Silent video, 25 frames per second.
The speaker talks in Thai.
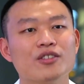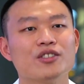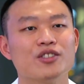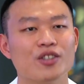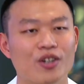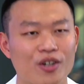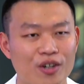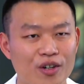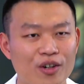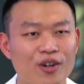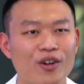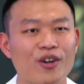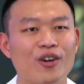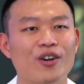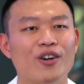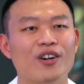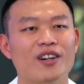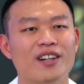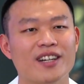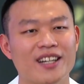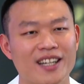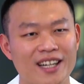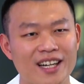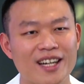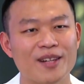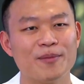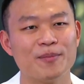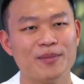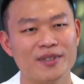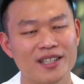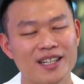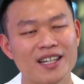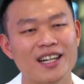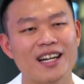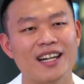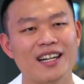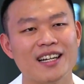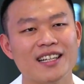ต้องเจาะคอนะครับ
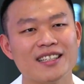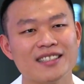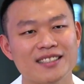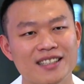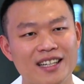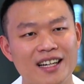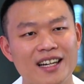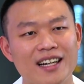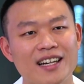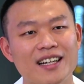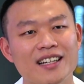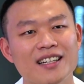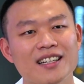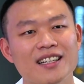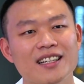เพื่อการรักษา